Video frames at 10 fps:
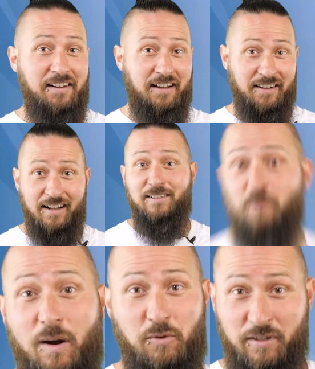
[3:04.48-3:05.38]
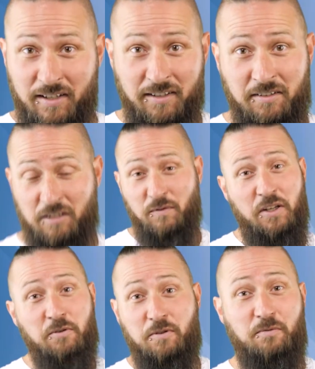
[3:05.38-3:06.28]
Kanal zu abonnieren, das
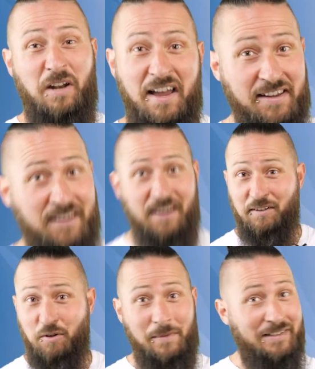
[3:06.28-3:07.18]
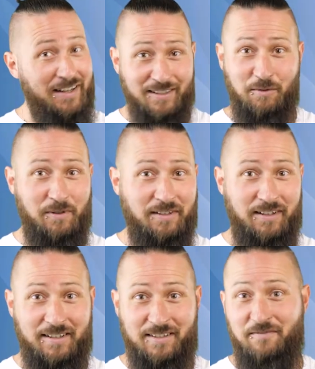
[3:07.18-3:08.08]
Video zu liken, einen Kommentar zu
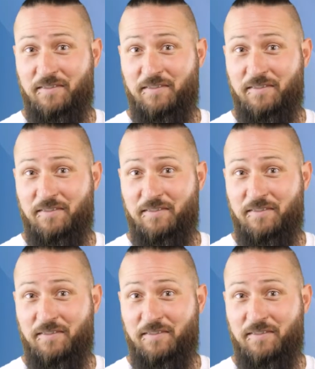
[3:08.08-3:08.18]
hinterlassen,